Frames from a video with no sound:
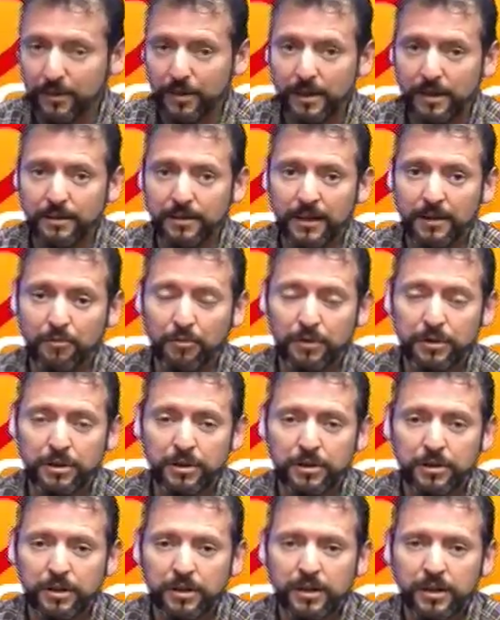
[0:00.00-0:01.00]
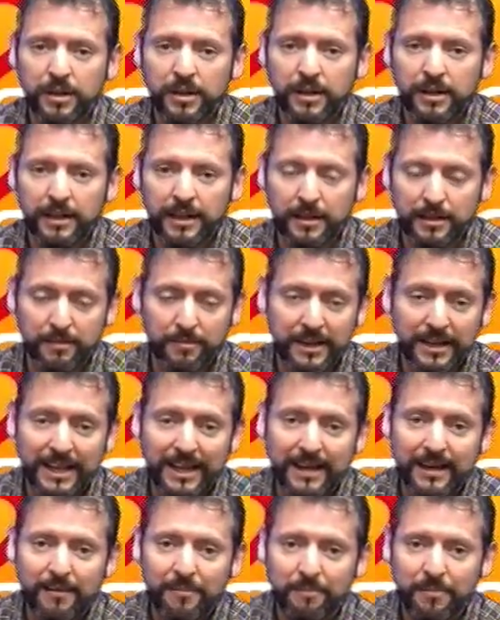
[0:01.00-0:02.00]
estamos, la
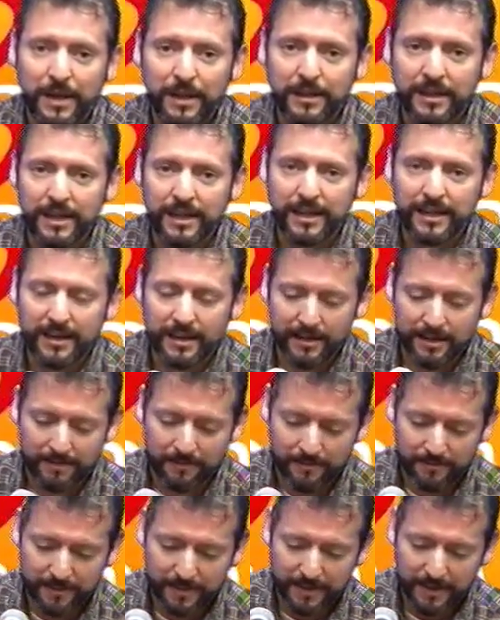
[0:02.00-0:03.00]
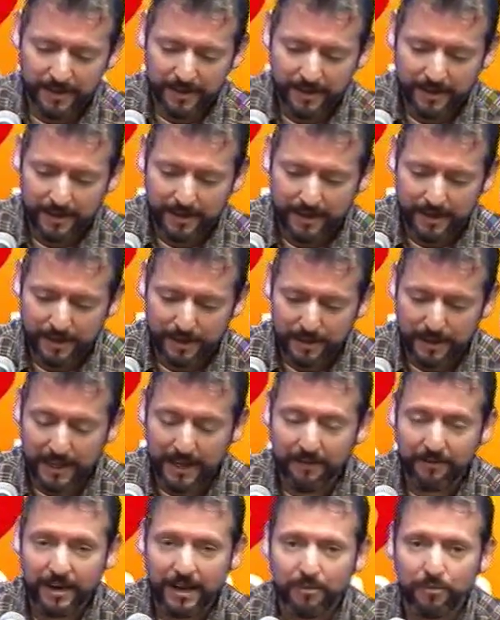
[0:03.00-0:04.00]
semana pasada eh,
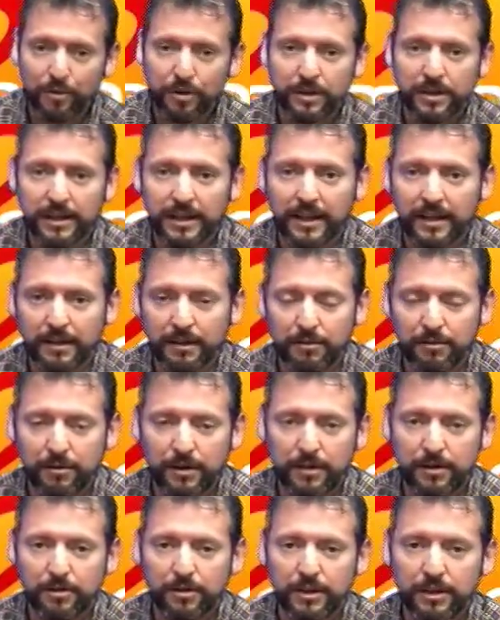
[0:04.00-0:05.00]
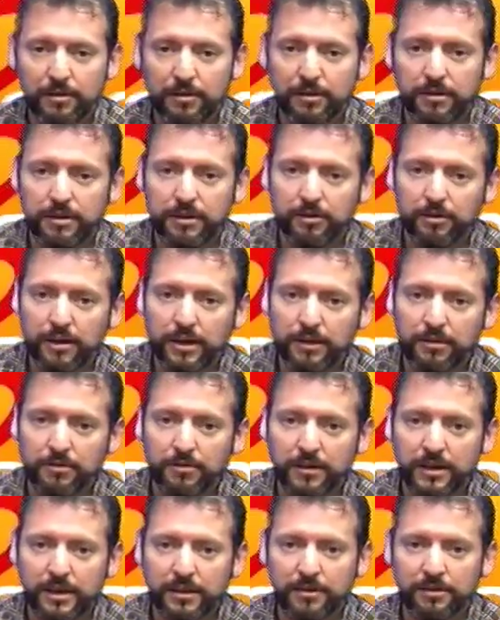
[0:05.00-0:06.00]
celebramos la resurrección de nuestro Señor
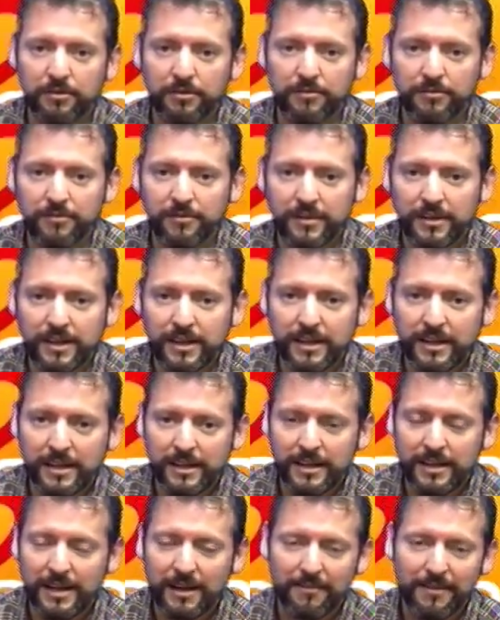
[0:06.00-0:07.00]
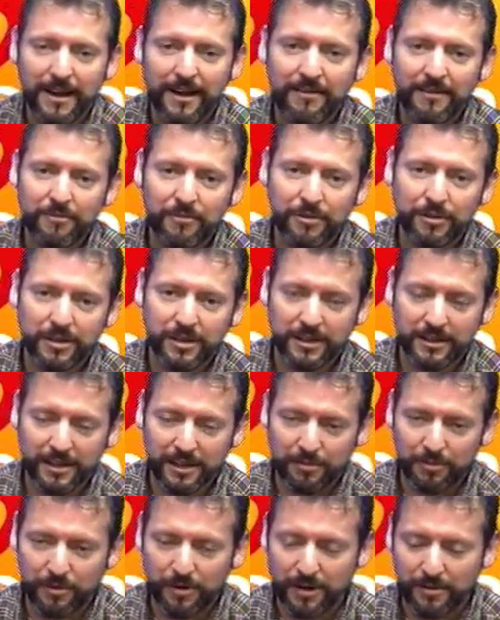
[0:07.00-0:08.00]
Jesucristo. Y hablábamos en el
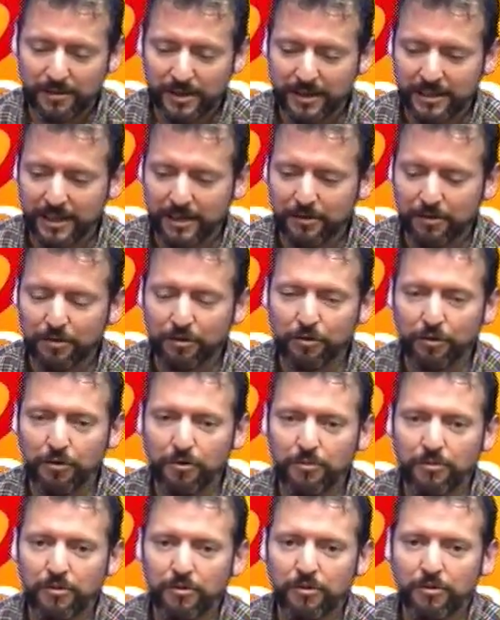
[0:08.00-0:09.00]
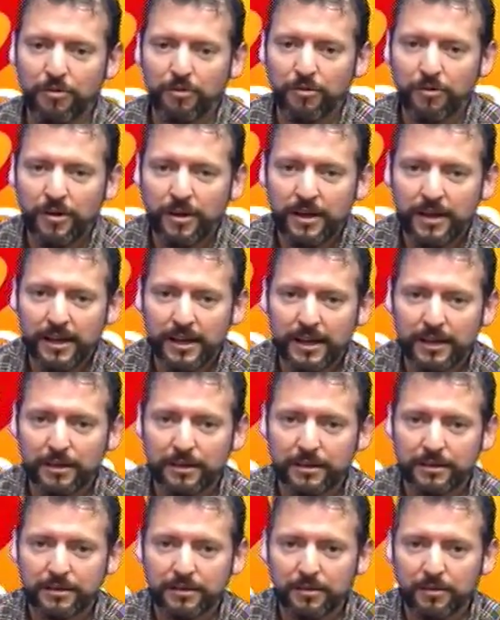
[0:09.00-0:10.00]
programa anterior cómo
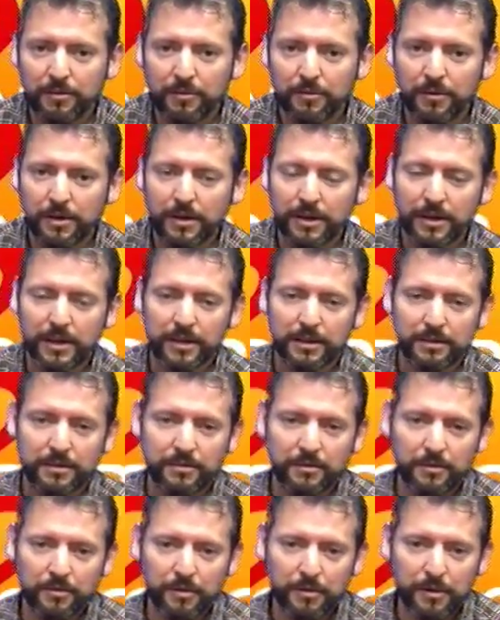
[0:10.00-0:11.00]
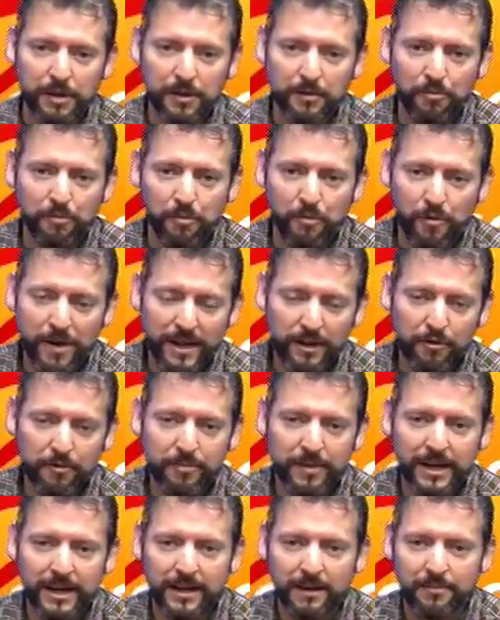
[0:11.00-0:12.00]
es, es bueno
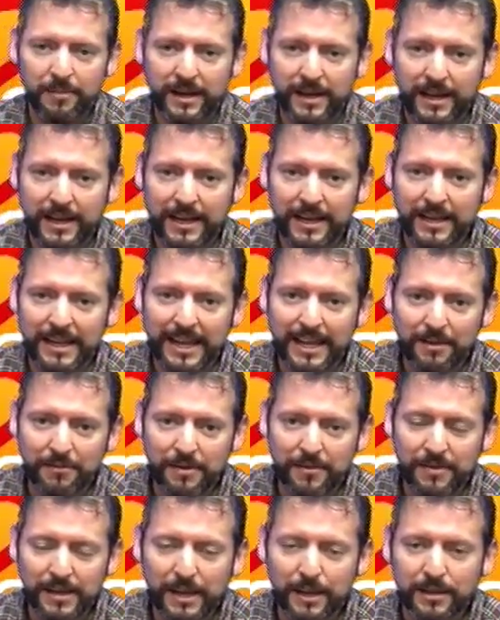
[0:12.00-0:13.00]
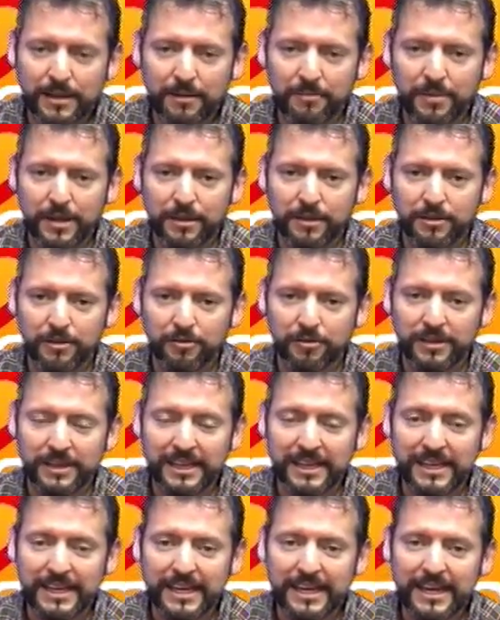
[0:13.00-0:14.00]
para la pareja el, vivir esta pasión
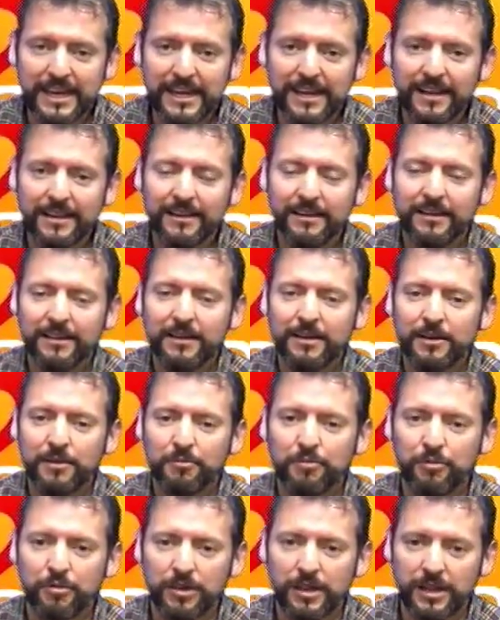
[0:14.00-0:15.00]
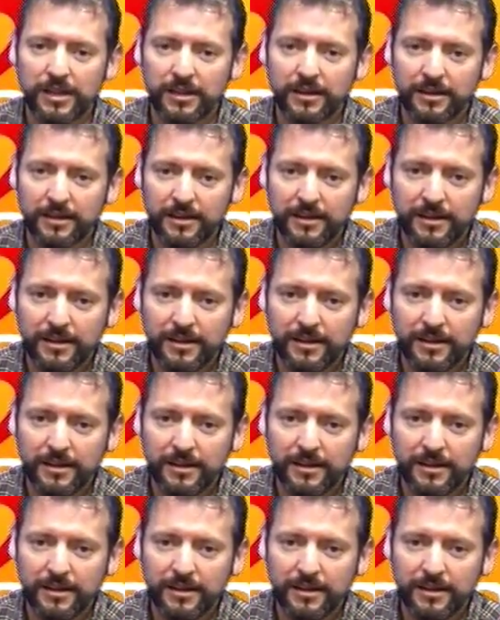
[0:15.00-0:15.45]
y el poder